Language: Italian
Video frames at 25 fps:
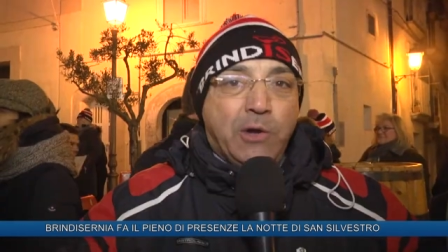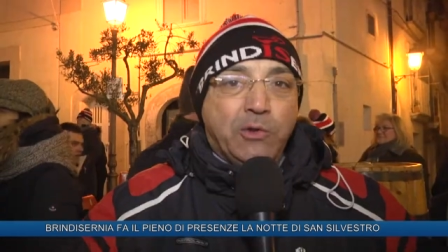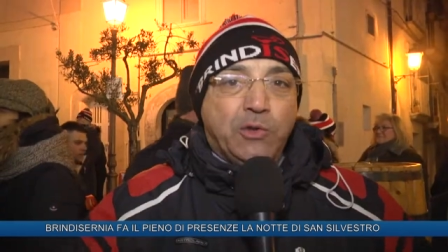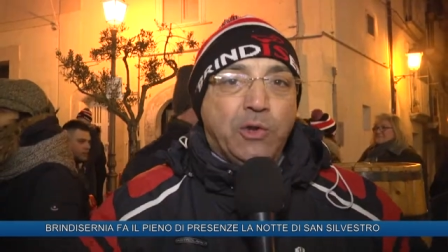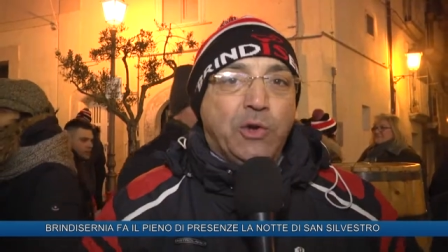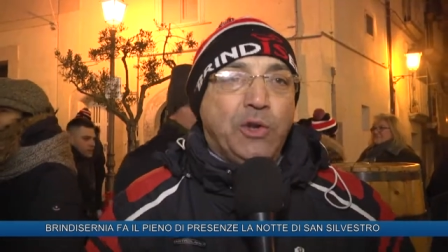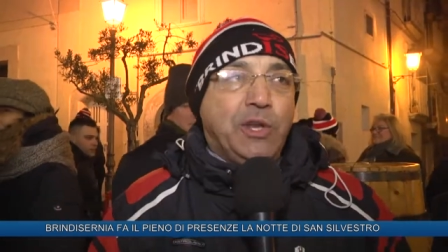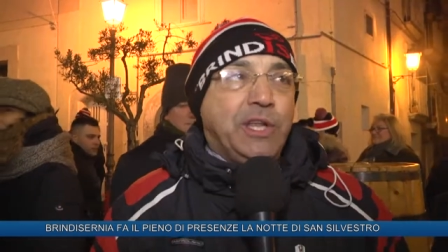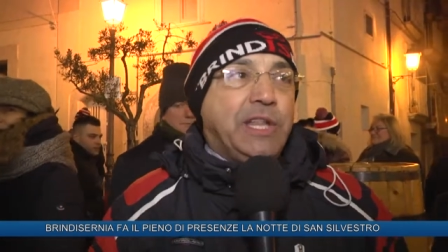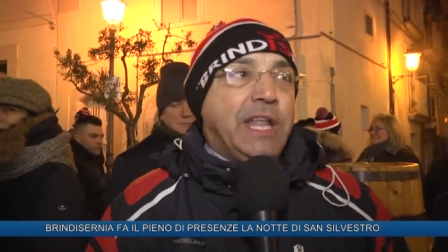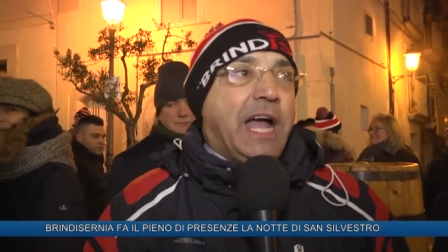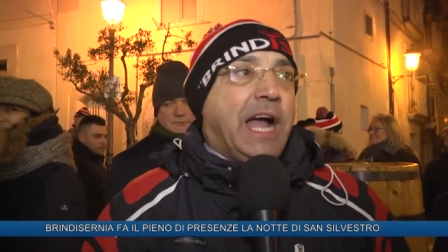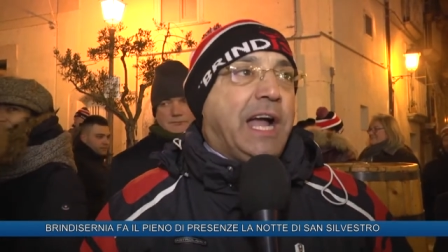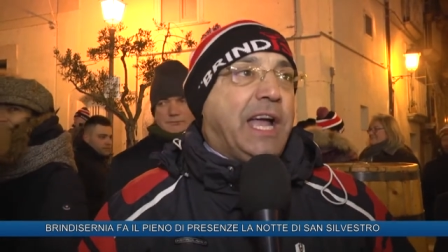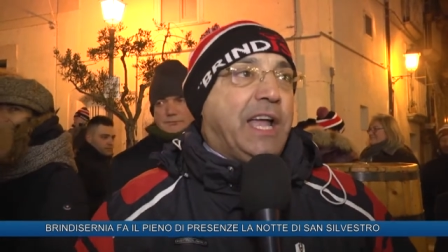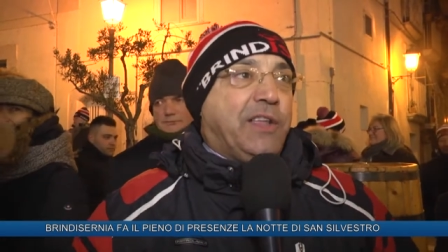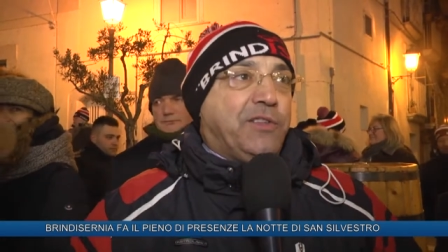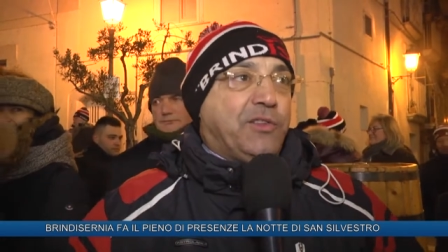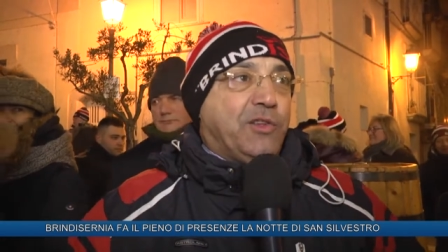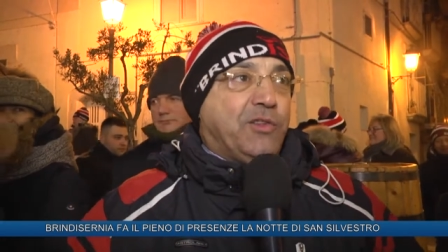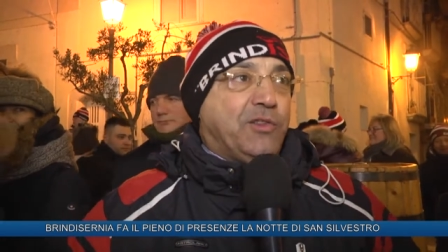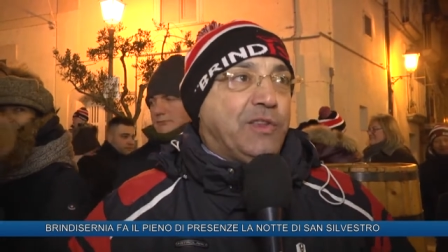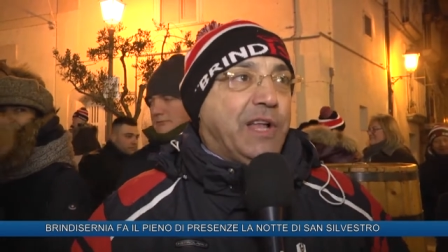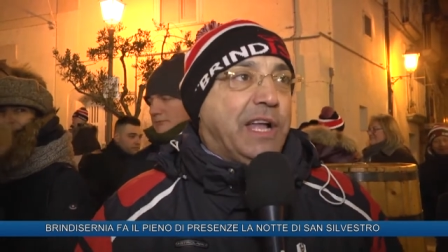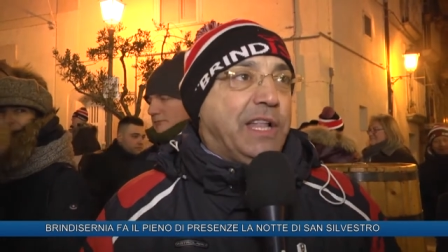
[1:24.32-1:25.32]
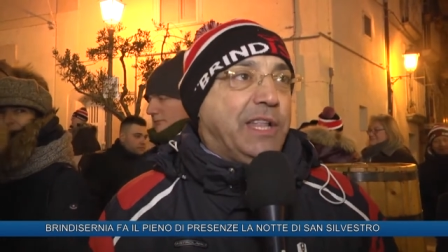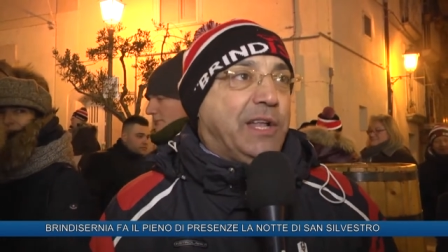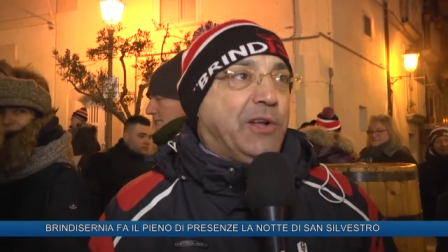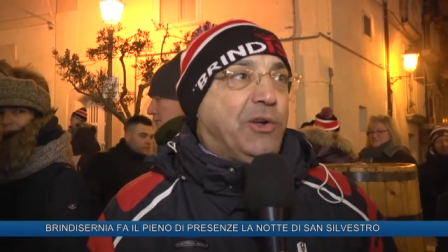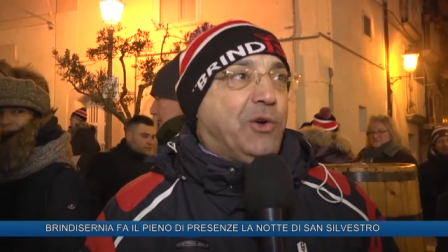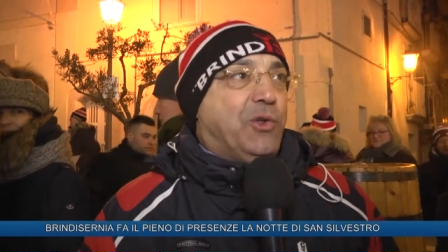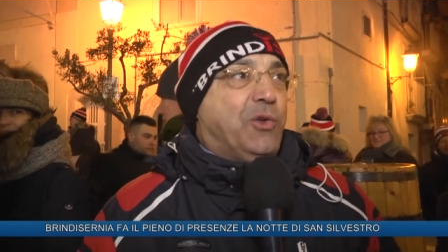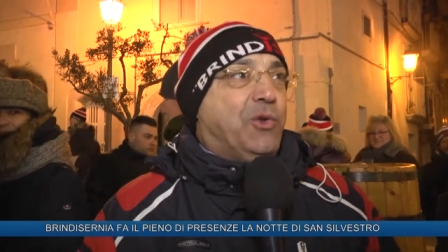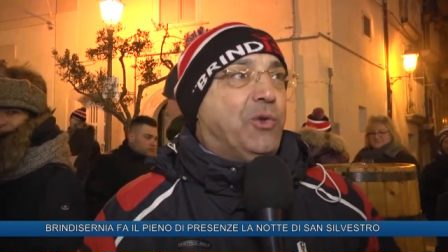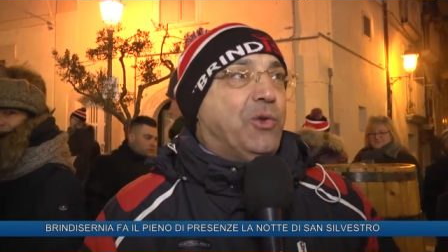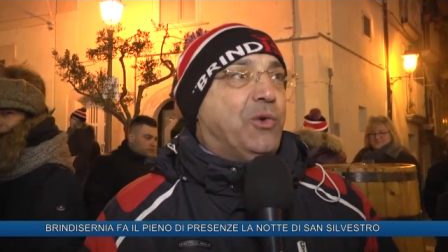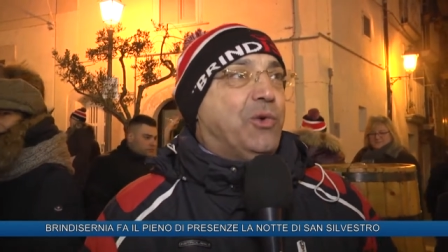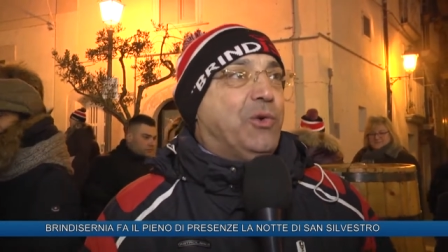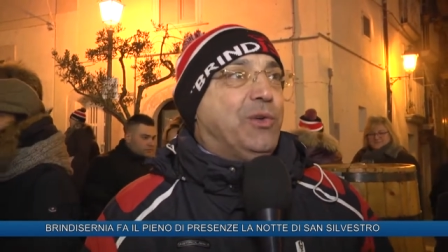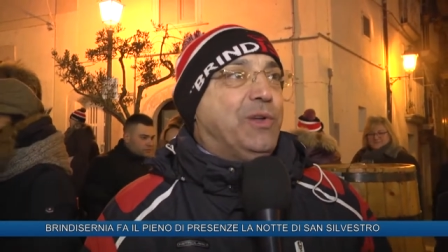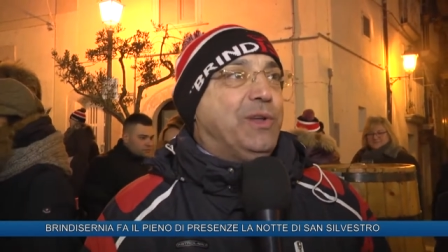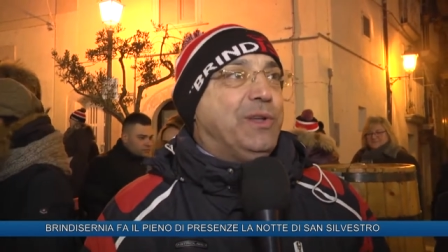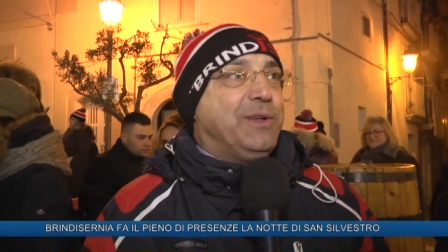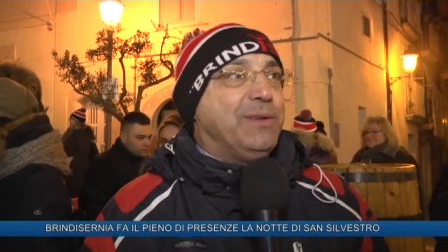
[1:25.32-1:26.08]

autorità che sono state con noi.